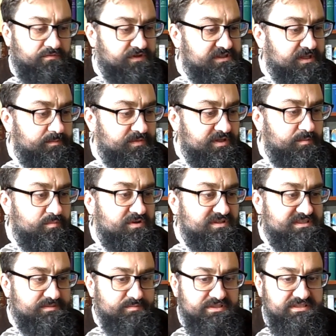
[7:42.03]
В этом и
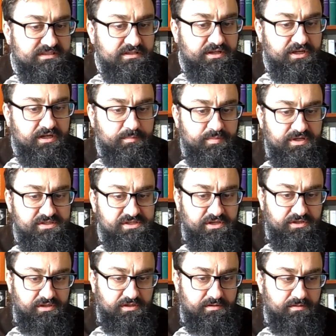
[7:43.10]
был смысл
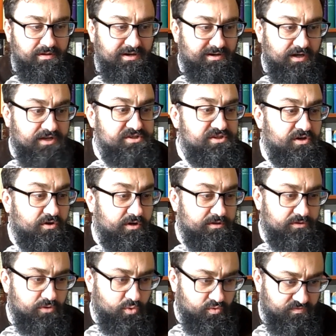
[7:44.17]
грехопадения. Они
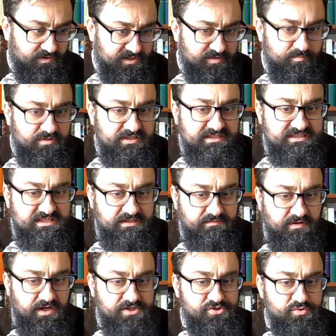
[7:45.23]
родного и
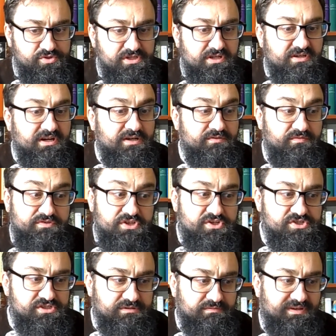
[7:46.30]
близкого ощутили как
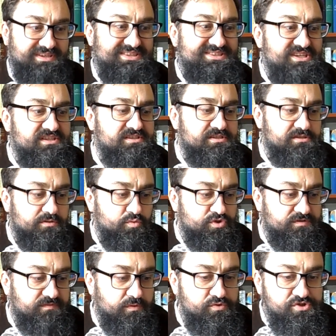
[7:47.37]
внешнего и не
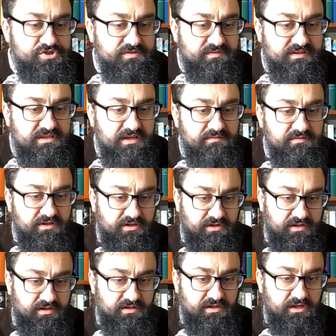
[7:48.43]
заслуживающего
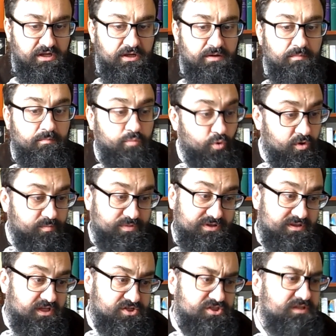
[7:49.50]
доверия. Бог
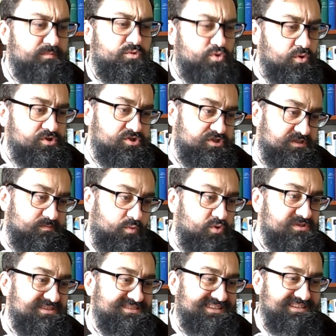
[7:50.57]
предложил им тотчас
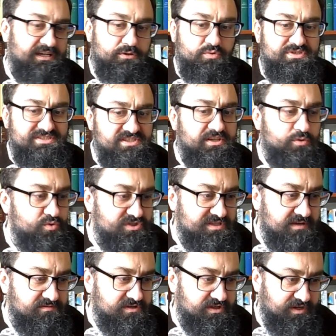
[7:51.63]
броситься на эту стену
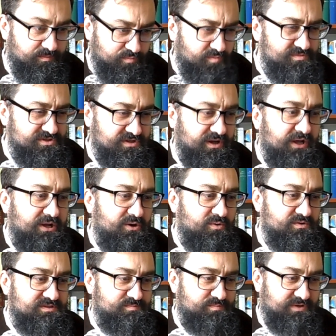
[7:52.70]
недоверия. Помните,
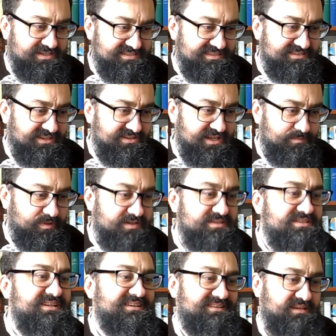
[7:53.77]
он спросил Адама,
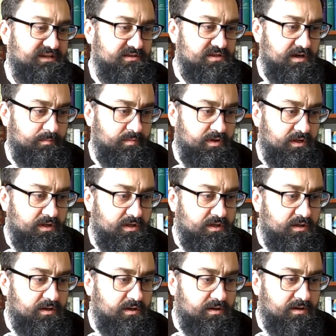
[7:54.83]
где ты, Адам?
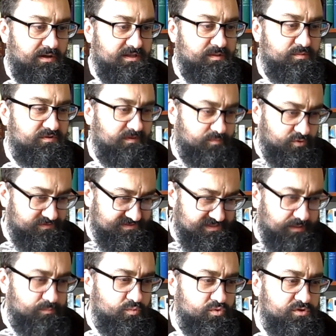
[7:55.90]
Э, это был вопрос
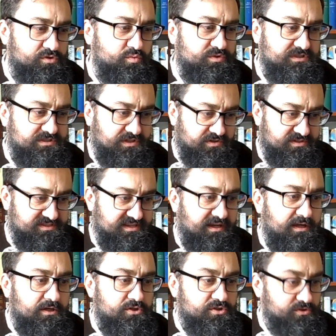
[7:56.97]
в самую суть
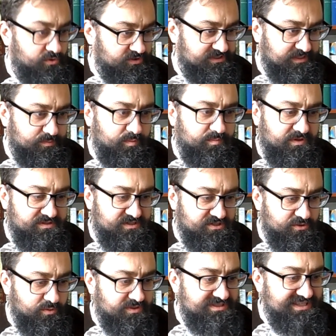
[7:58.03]
сердца. Что с тобой
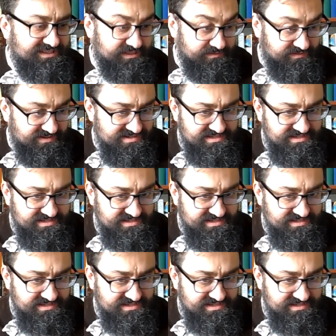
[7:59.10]
произошло? Где ты?